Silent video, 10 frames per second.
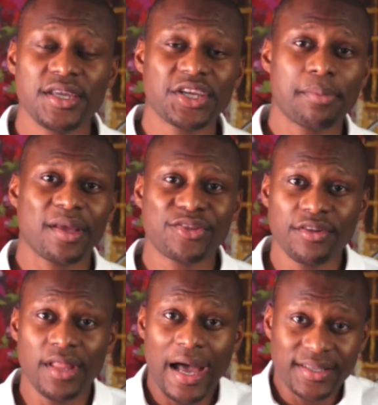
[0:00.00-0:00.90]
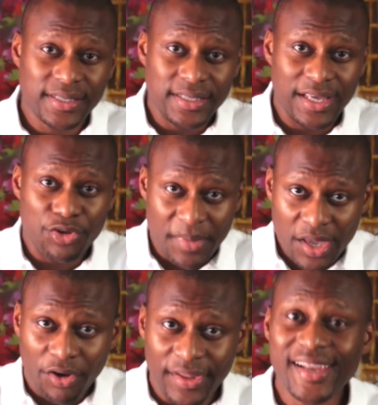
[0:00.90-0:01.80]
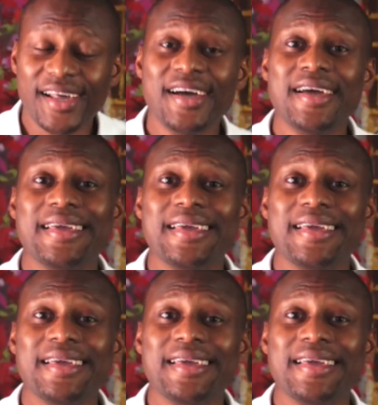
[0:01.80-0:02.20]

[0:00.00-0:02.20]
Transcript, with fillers: Et chaque personne a ce qu'il y a de meilleur en elle,